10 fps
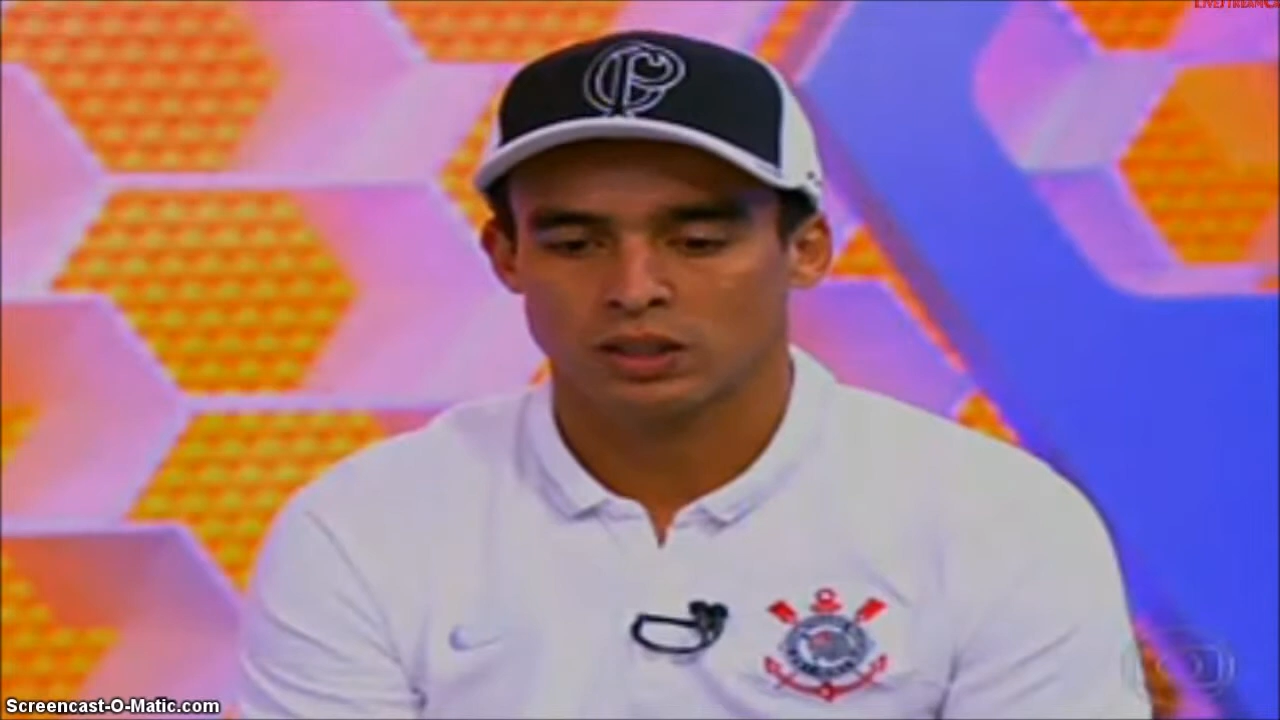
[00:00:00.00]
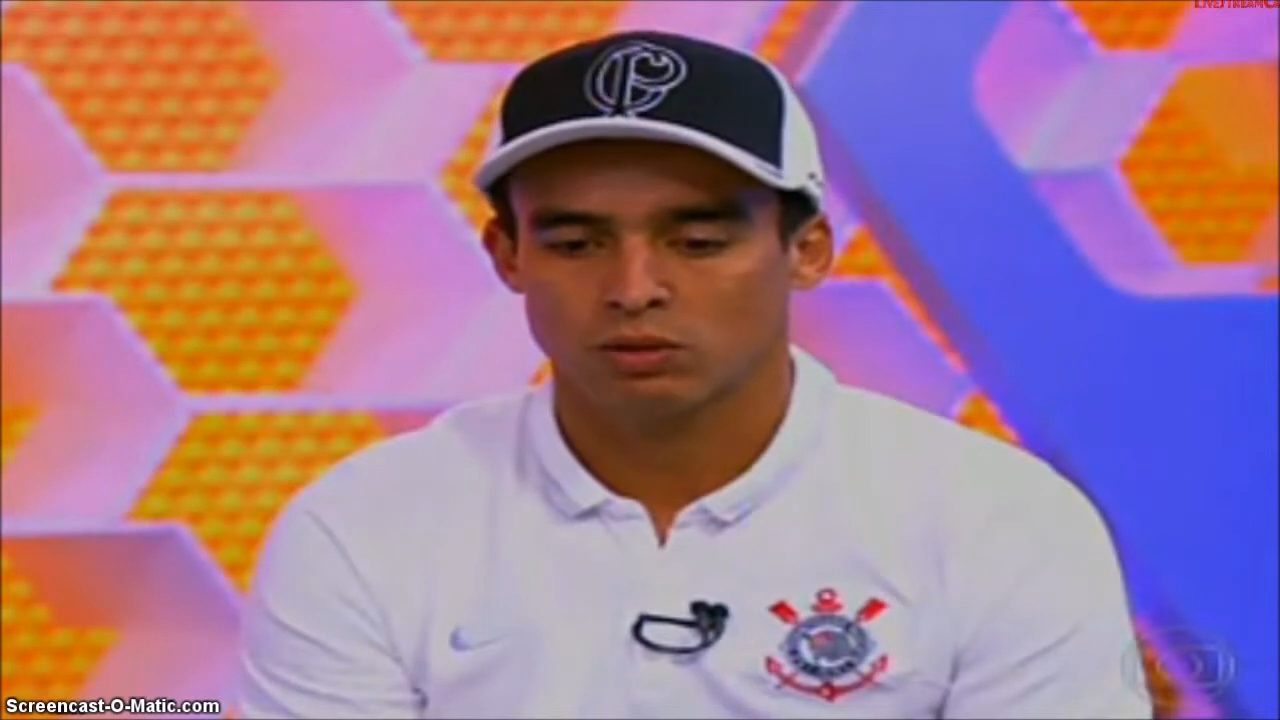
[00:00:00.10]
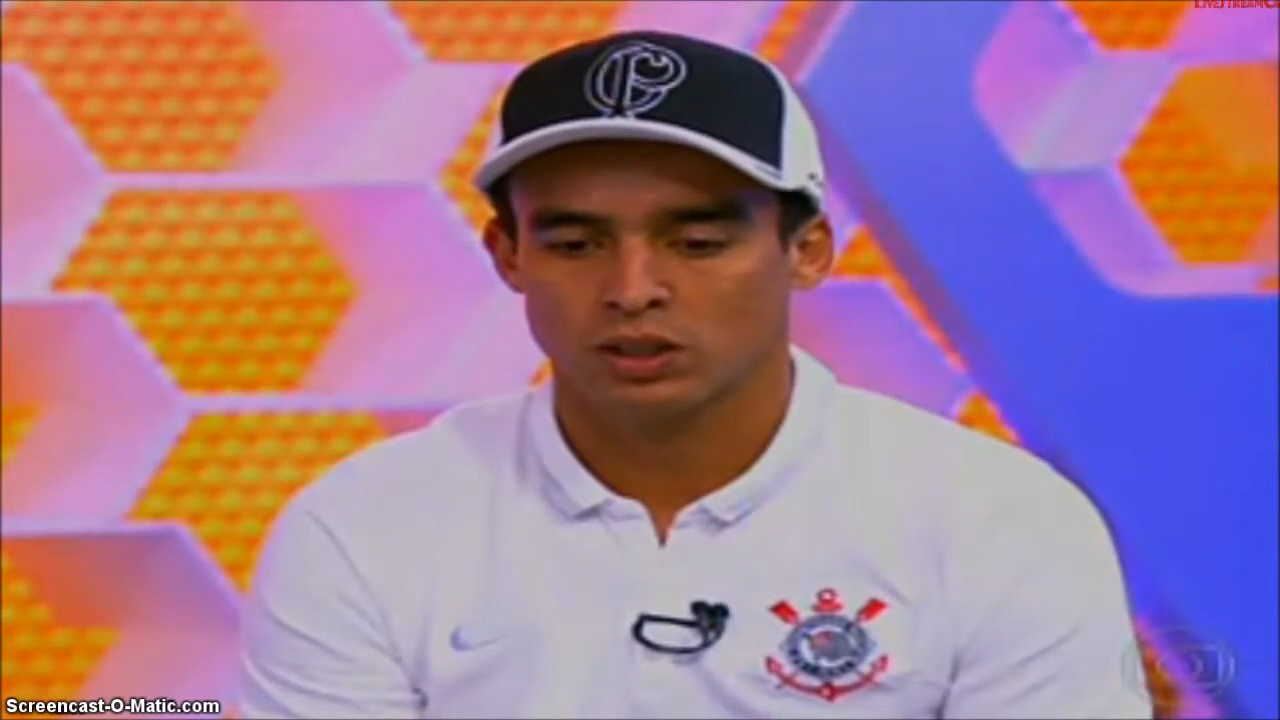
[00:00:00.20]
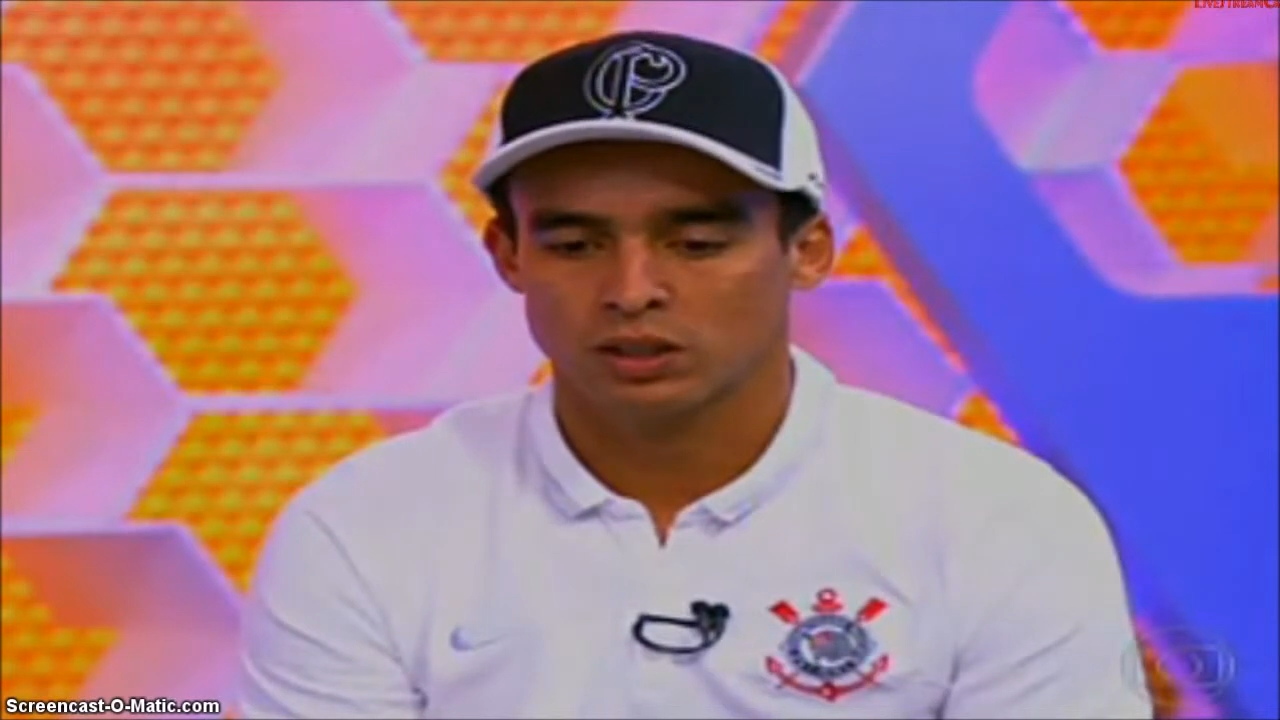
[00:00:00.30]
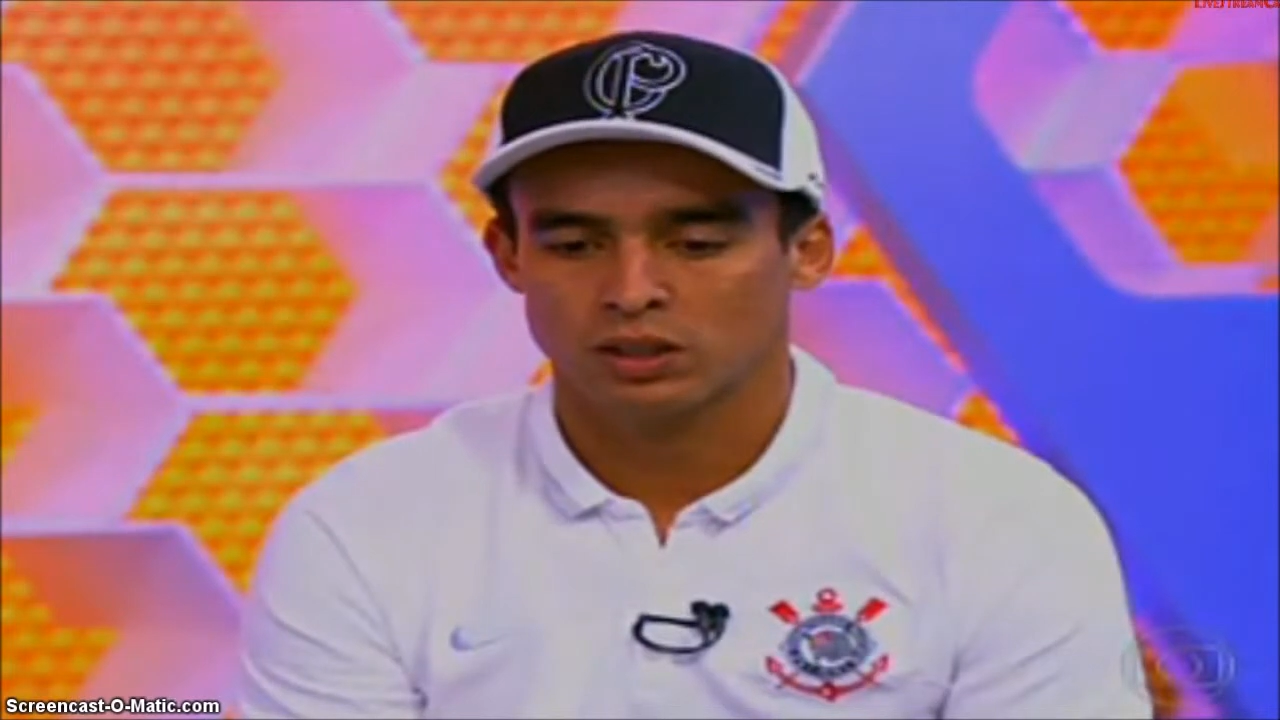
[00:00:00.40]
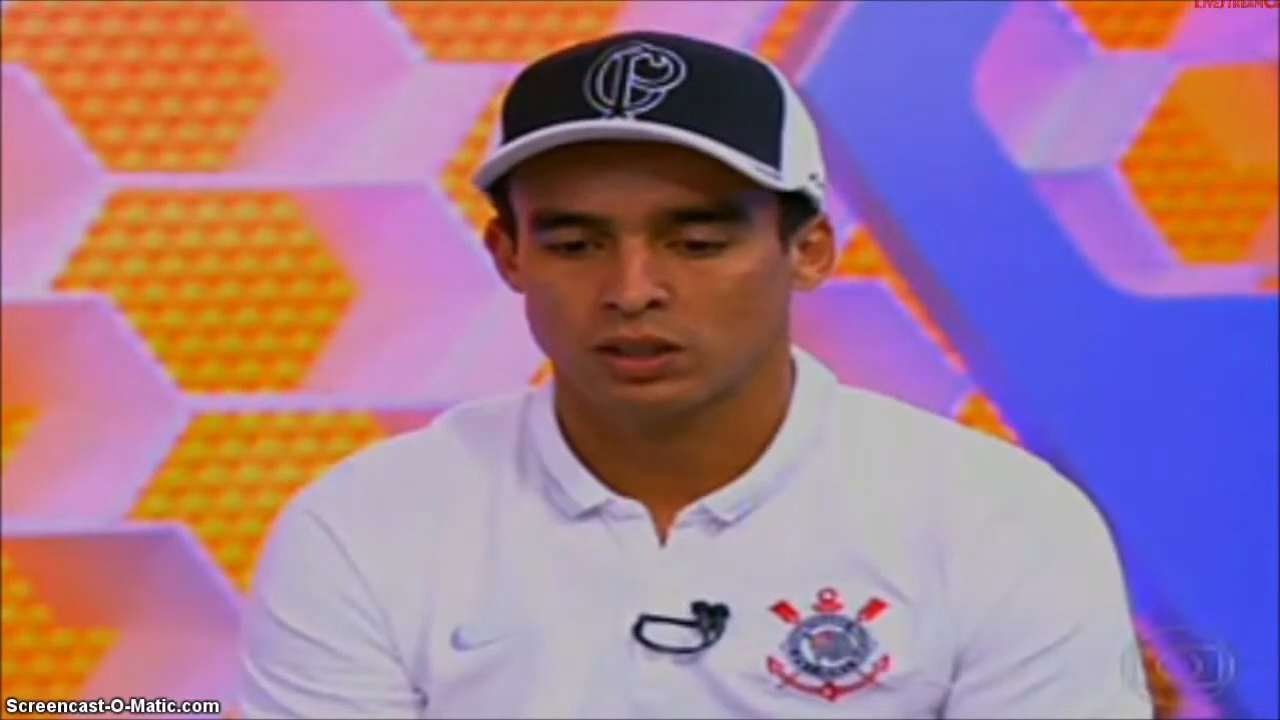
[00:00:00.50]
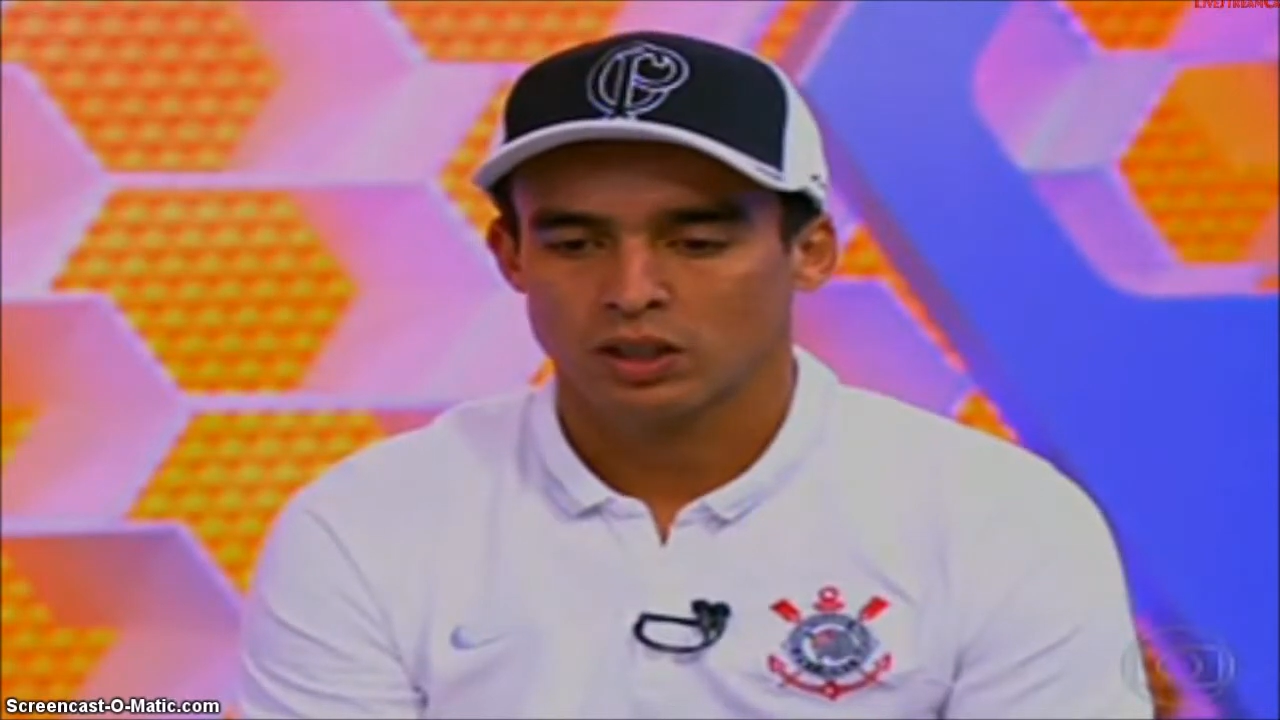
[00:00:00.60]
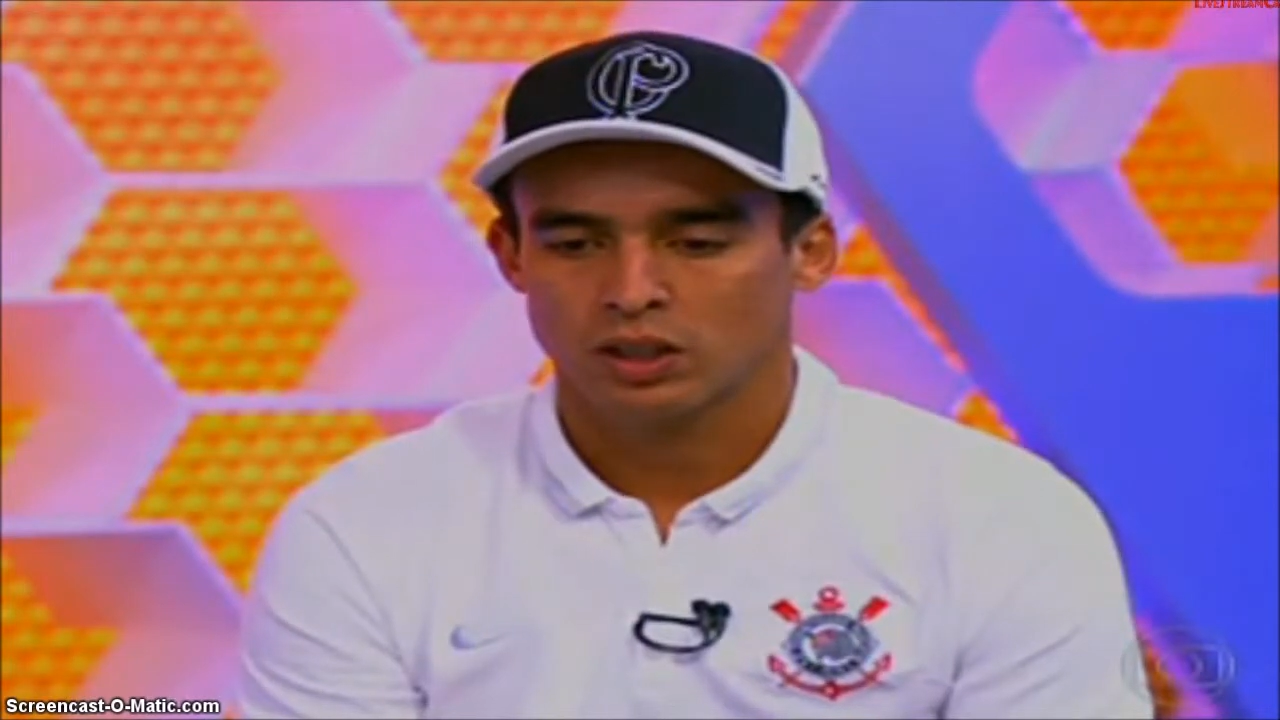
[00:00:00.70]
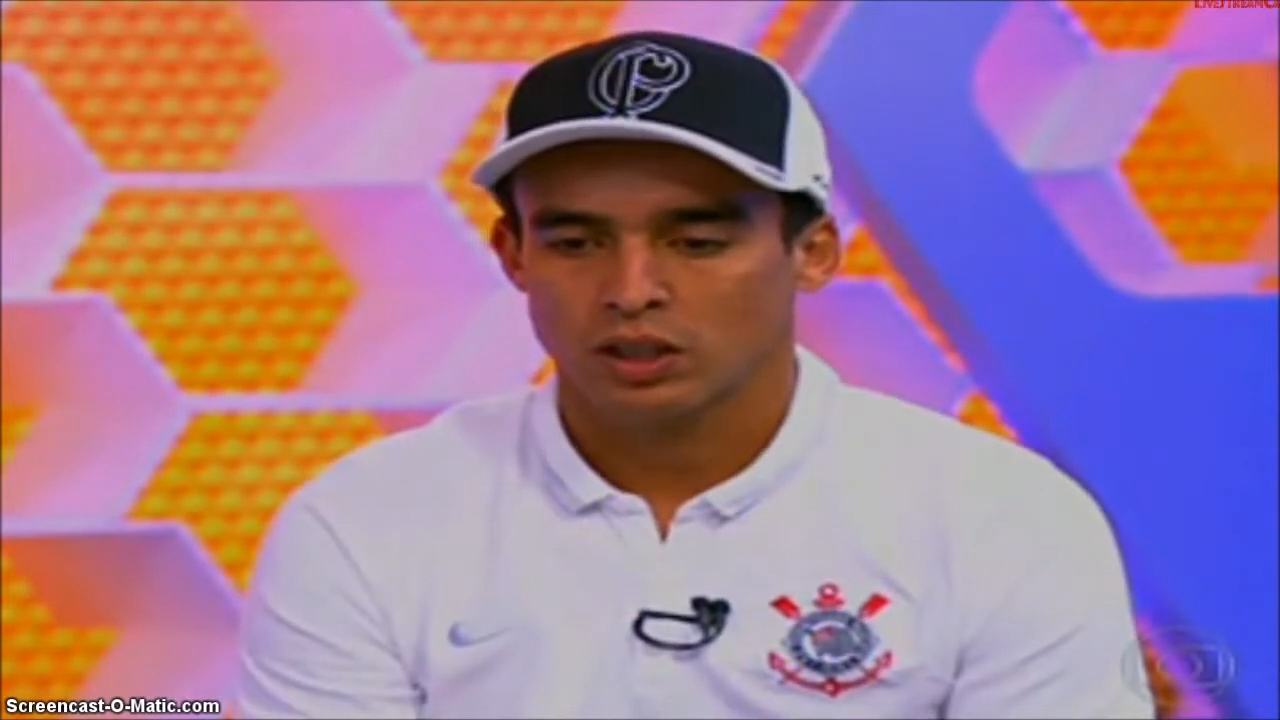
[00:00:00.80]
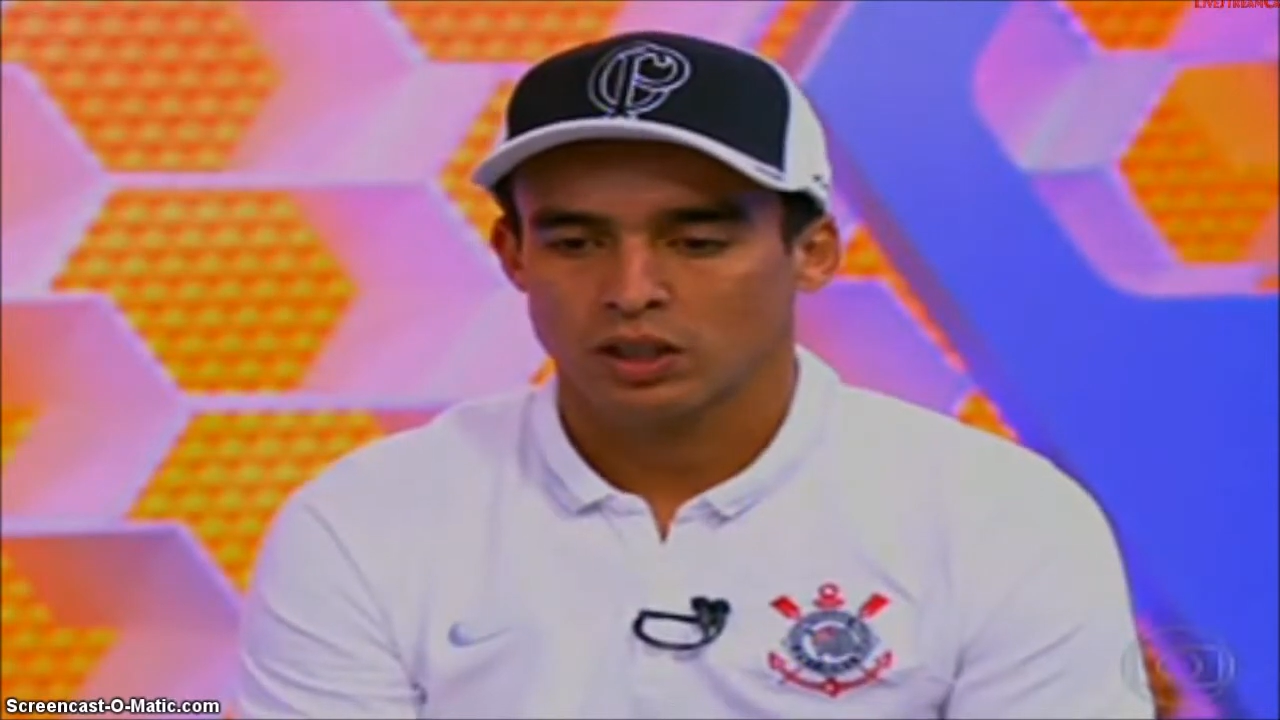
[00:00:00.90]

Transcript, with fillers: treinador que